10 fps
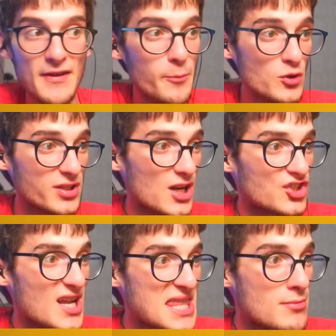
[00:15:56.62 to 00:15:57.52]
Ve bu yüzden
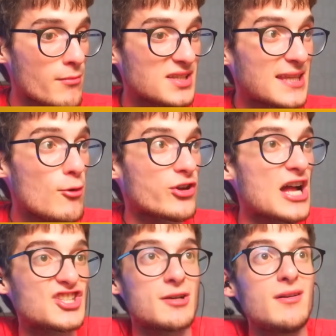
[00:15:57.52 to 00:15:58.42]
aşağı atlamamı istemiyor.
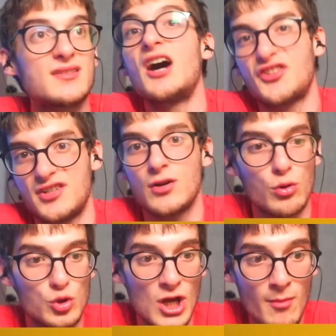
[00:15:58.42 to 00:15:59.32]
Gerçi Samantha her şeyden
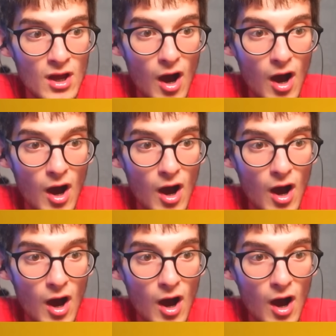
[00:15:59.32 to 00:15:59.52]
korkuyor ama.